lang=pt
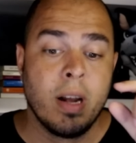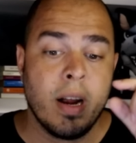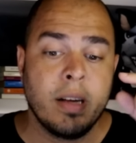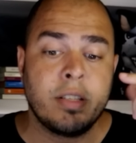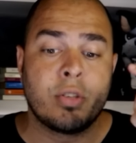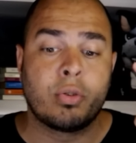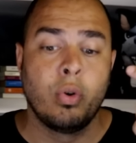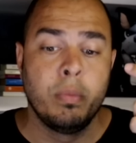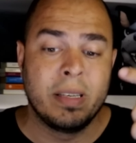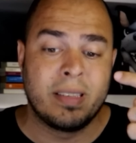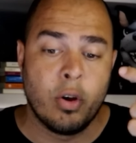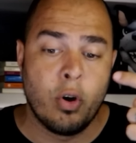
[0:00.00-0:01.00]
grandes
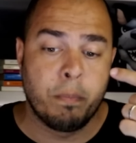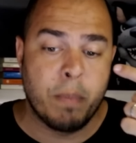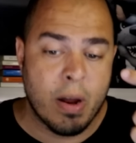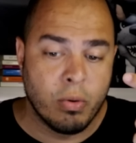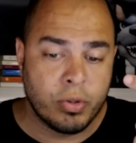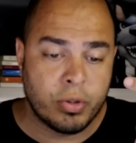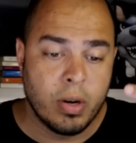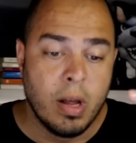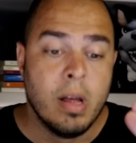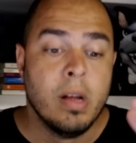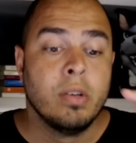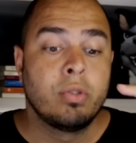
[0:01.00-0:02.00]
clubes europeus,
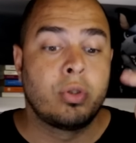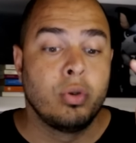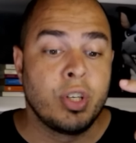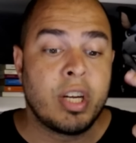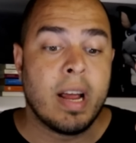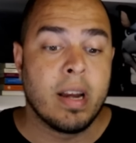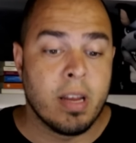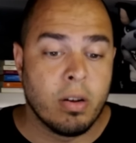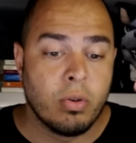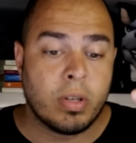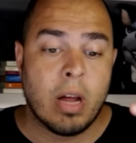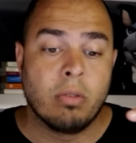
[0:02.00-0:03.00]

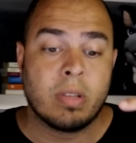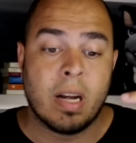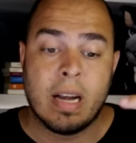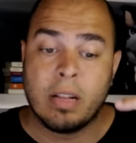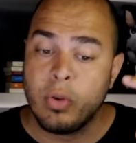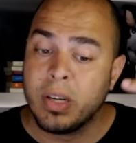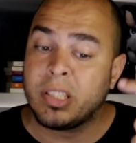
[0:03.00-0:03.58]
sugerindo que é um treinador